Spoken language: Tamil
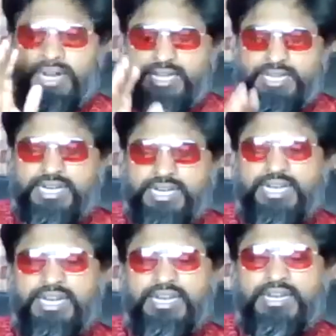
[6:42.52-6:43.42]
பல
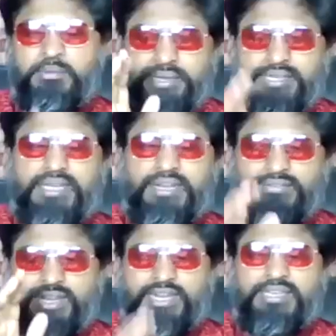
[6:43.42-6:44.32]
இடங்களில்
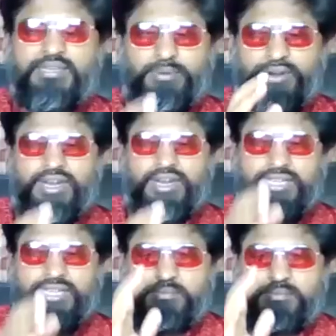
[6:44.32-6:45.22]
பெண்கள் வேலைக்கு
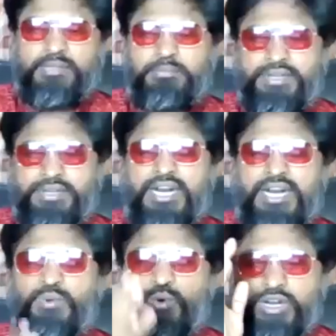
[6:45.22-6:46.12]
போனால்தான் மதிப்பு
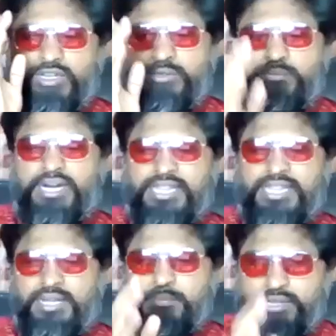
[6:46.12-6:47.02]
என்றால் உங்களுக்கும்
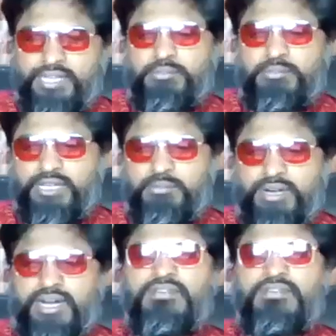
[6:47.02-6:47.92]
மனதிலே பிரியம் இருக்கும்
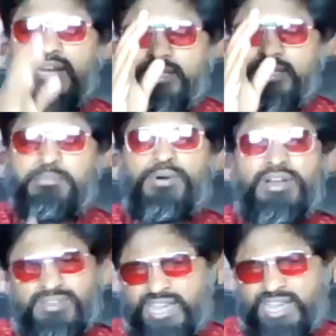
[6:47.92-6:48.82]
என்றால் வேலைக்கு
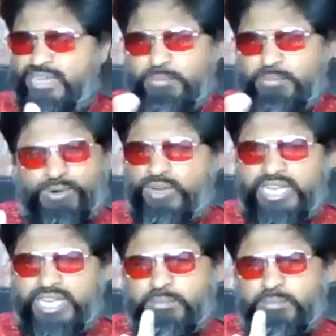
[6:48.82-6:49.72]
போங்க வேலைக்கு போக
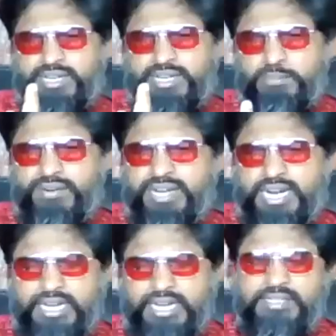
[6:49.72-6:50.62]
உங்களுக்கு என்ன பண்ண நீங்க போக
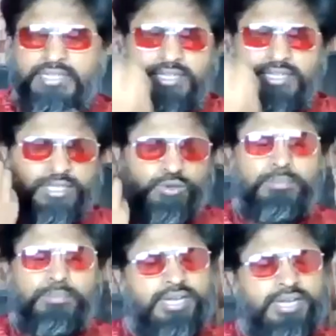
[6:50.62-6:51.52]
வேண்டாம்
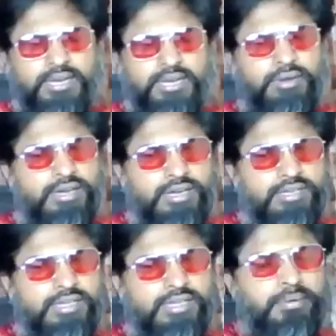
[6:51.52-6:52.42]
தொழில் பண்ண எண்ணம்
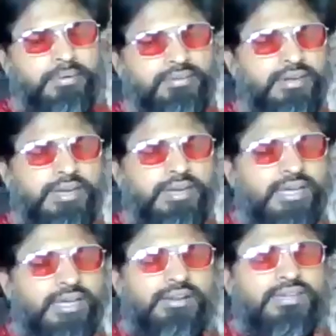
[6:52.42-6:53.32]
இல்லைனாலும் நீங்க பண்ண
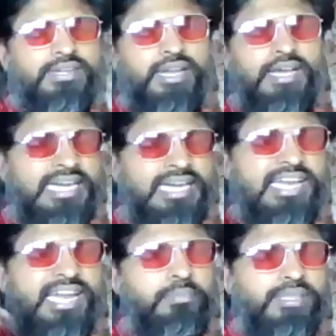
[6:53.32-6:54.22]
வேண்டாம் அதெல்லாம் வேண்டிய இல்லை
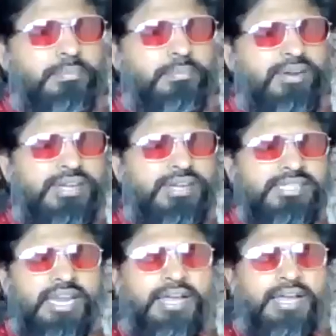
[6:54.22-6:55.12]
கட்டாயப்படுத்தி பண்ண
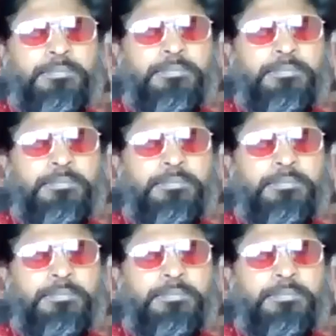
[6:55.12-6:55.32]
வேண்டியது இல்லை